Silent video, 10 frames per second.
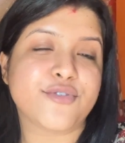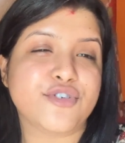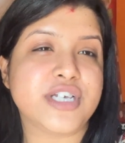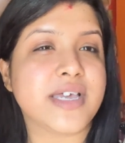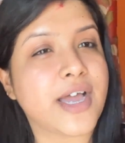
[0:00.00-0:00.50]
তো
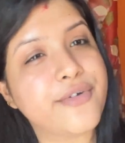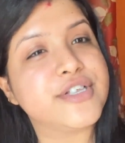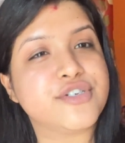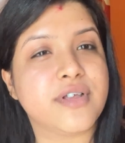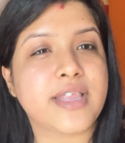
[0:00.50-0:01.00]
সেই
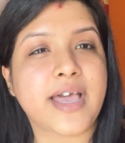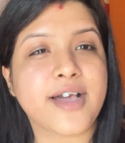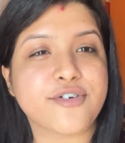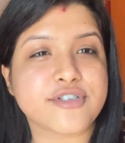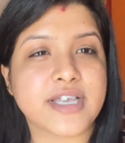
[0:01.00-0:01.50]
কারণের জন্য
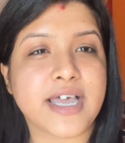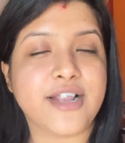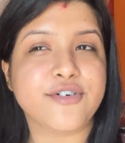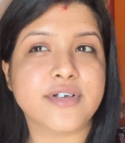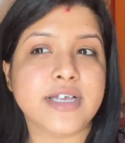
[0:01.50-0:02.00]
দেখা করতে
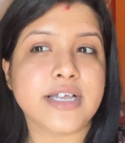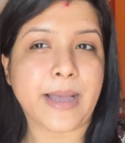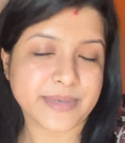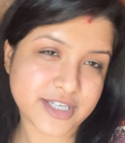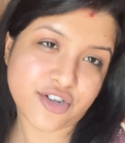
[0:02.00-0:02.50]
গেল
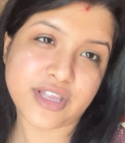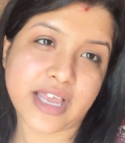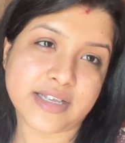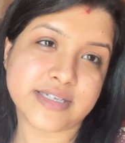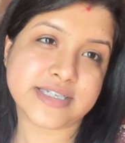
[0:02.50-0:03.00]
আমাদেরও
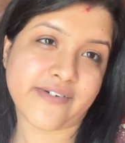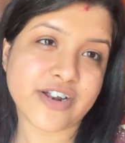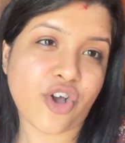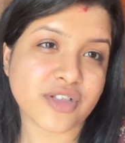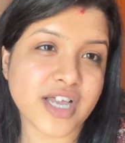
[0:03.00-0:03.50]

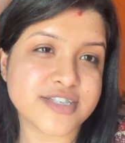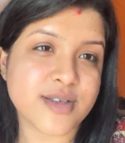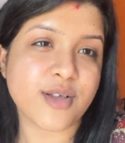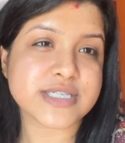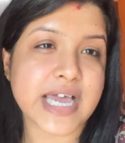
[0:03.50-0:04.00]
যাওয়ার কথা
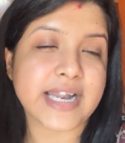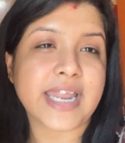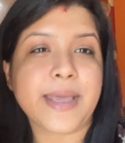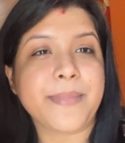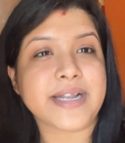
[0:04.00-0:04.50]
ছিল
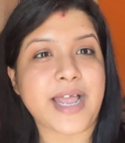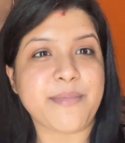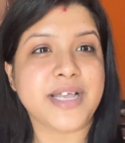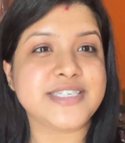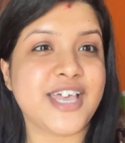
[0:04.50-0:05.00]
সানডে বাট
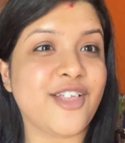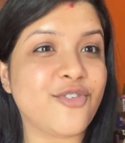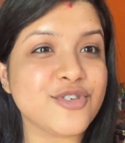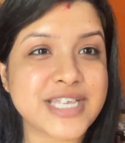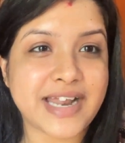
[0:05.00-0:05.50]
আমরা
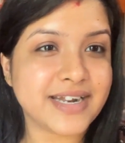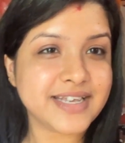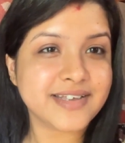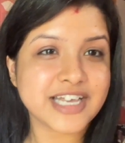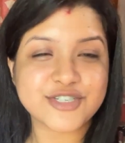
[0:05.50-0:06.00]
যেহেতু
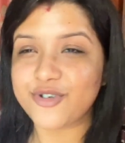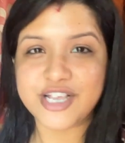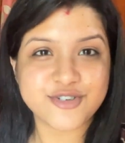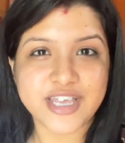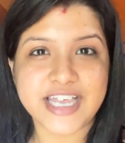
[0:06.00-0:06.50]
স্যাটারডে
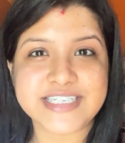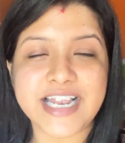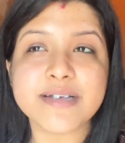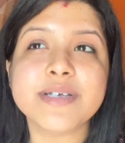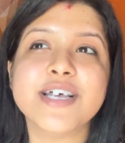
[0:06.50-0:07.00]
সোনাঝুরি
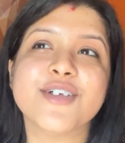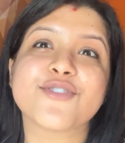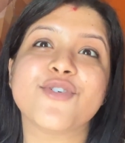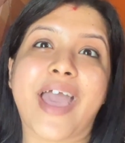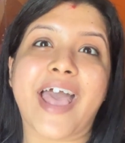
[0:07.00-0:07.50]
গেছিলাম
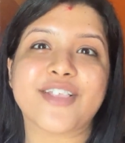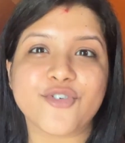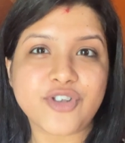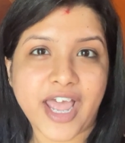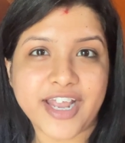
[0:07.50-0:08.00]
তো এত
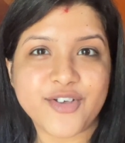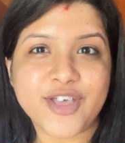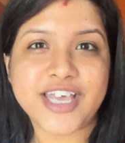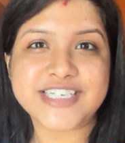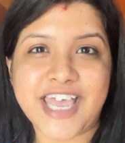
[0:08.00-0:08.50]
টায়ার্ড
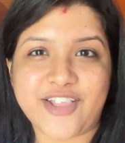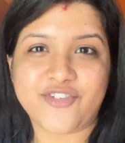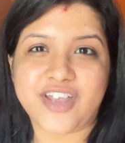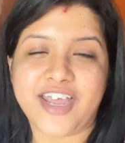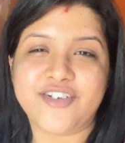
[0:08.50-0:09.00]
হয়ে গেছি এত
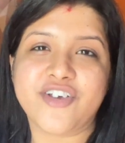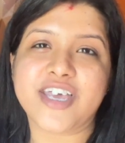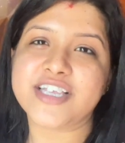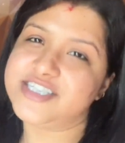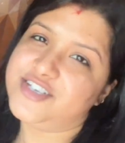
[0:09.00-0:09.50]
টায়ার্ড
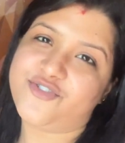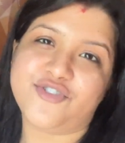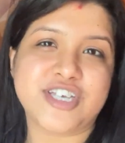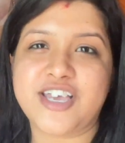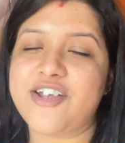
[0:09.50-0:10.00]
হয়ে গেছি তো
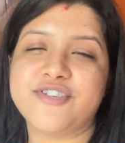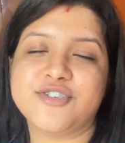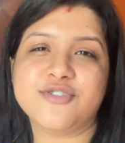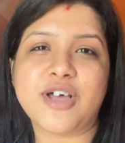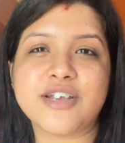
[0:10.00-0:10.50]
সেই কারণের
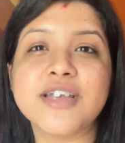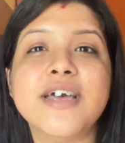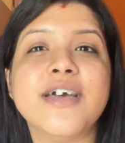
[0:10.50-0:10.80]
জন্য আর